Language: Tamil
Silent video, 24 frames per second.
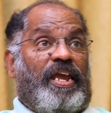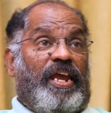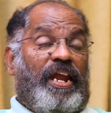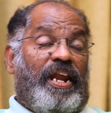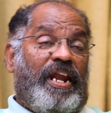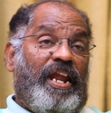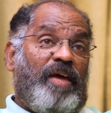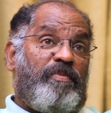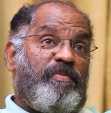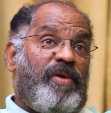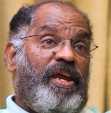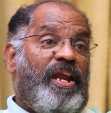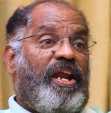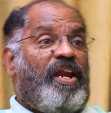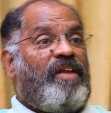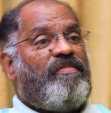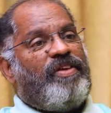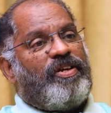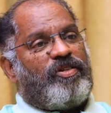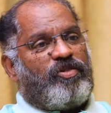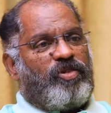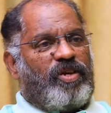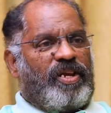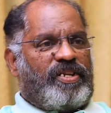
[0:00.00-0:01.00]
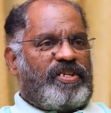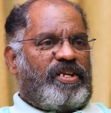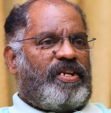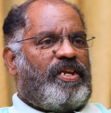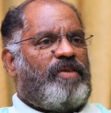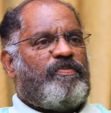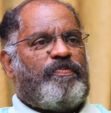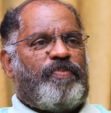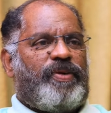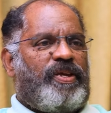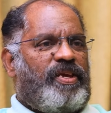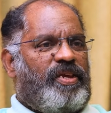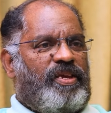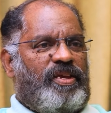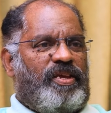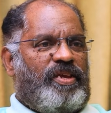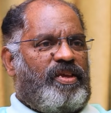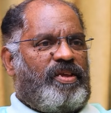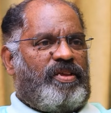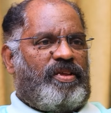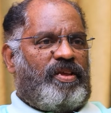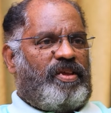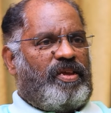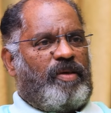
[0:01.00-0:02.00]
எல்லாமே லிவிங் டுகெதர் எப்படி
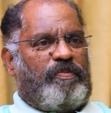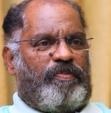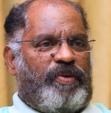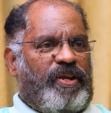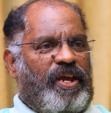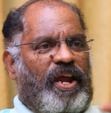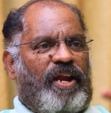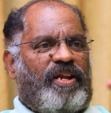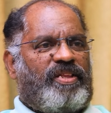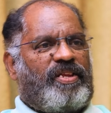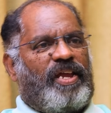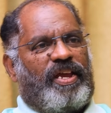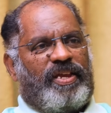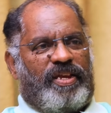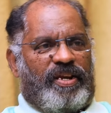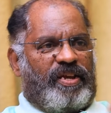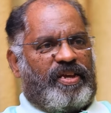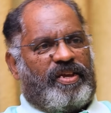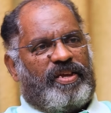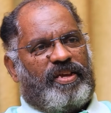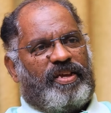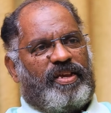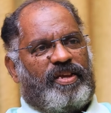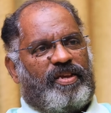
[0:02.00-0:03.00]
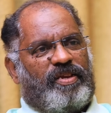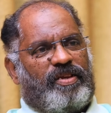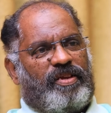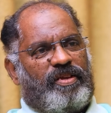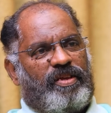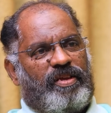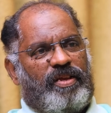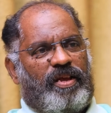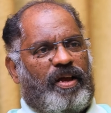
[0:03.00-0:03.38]
எப்படியானதாக இருக்குது